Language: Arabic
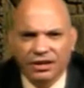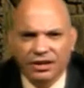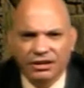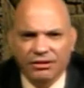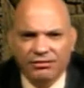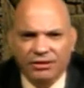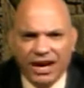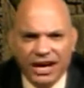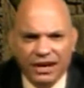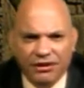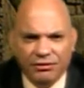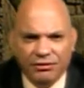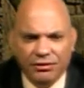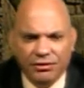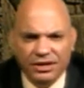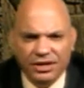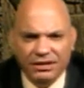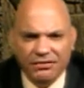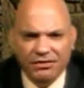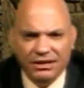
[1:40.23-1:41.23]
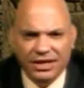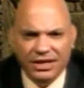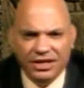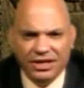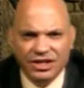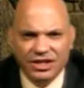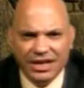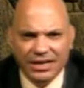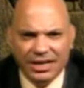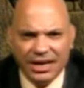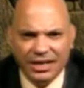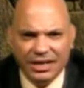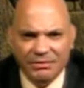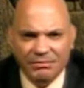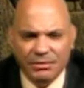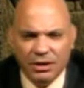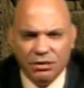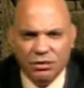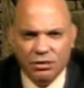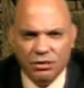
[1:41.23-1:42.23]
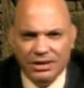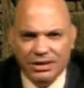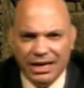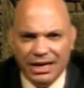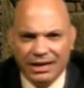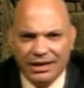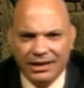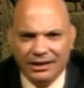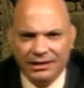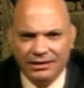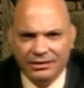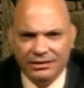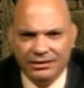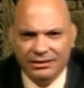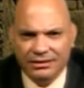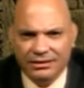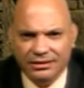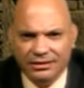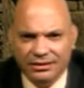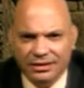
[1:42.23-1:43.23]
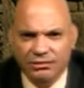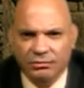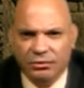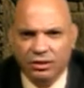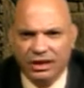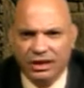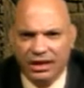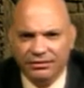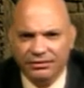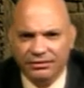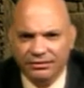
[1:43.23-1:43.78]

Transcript: فعرفوا ان في انسان غريب موجود داخل المتحف